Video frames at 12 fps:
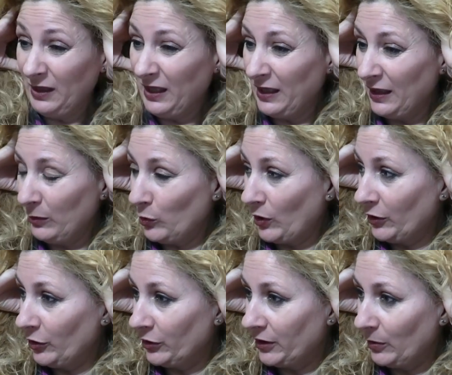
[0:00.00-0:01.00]
ganas de ir
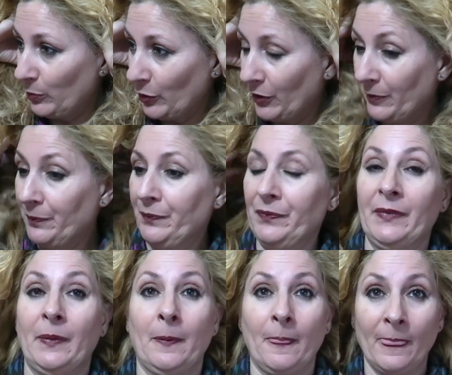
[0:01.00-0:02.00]
buscando el trípode
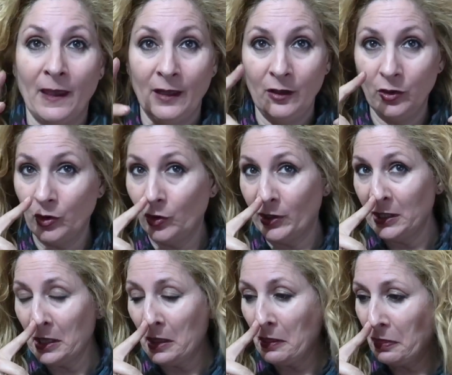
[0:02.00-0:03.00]
lo que os
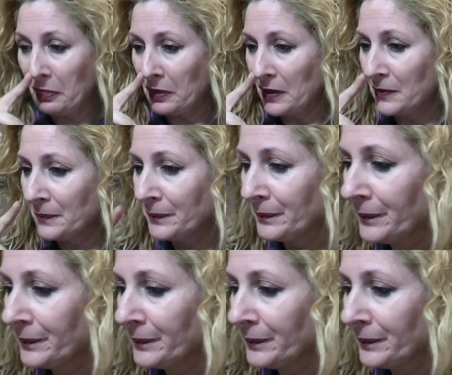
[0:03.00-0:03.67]
quería decir